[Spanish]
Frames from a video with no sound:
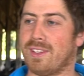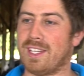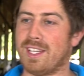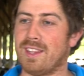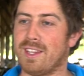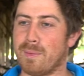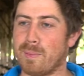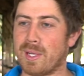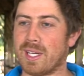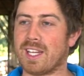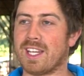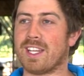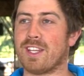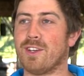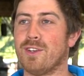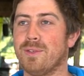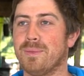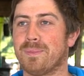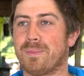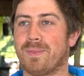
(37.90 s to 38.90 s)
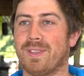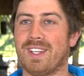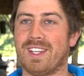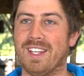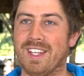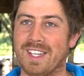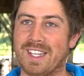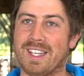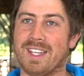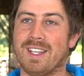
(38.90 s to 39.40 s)
desde pequeño.
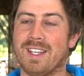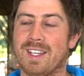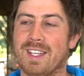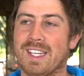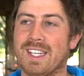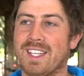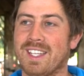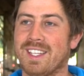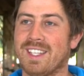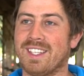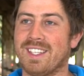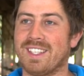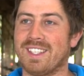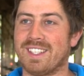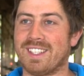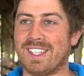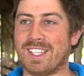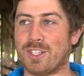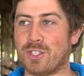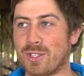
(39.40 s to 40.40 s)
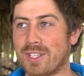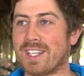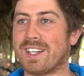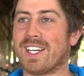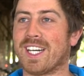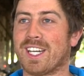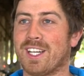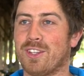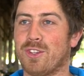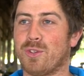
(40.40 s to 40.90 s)
Eh, estoy
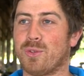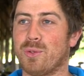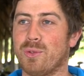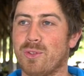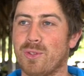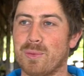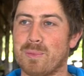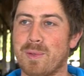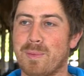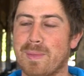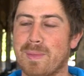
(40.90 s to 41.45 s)
trabajando junto a mi